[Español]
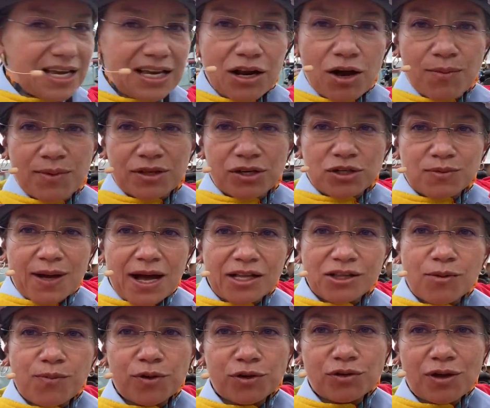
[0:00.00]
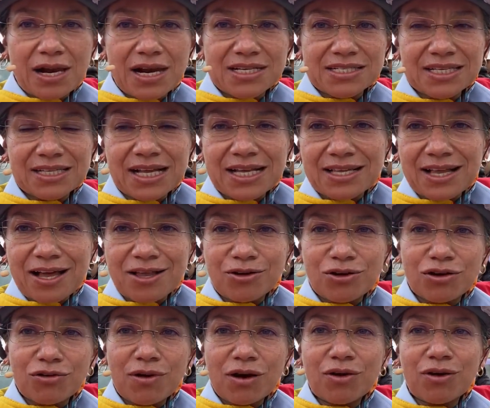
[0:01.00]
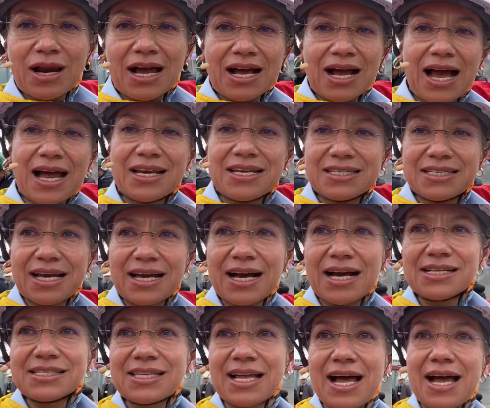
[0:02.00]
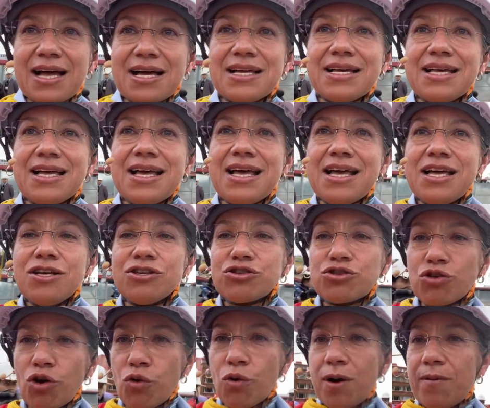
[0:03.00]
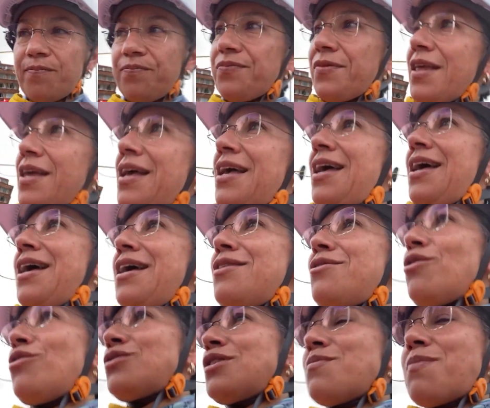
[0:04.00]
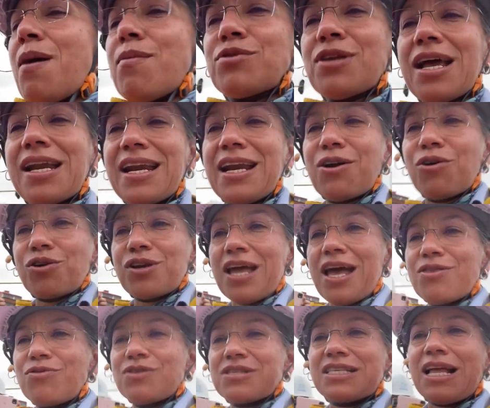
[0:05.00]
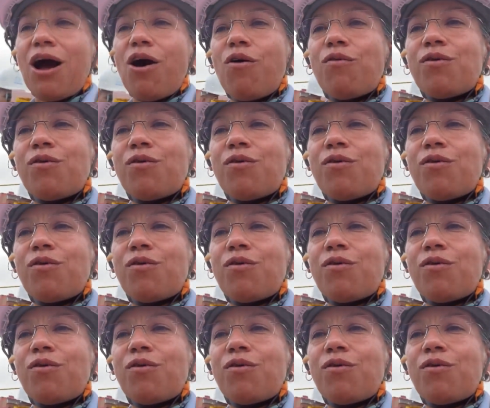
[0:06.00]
kilómetros bajando por toda la 72, luego la Cali llega hasta Suba. Entonces vamos a ir recorriendo esta